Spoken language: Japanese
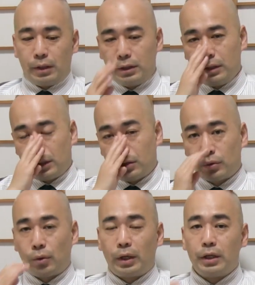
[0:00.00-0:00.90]
先人たち
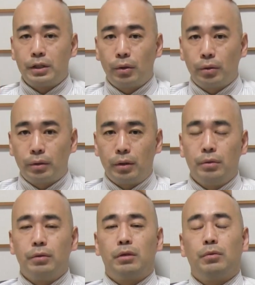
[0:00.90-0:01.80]
を尊敬しようって
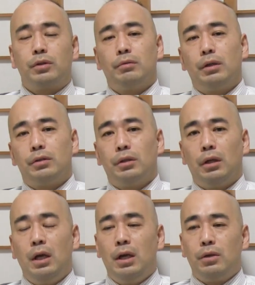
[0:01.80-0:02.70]
いう気持ちはですね、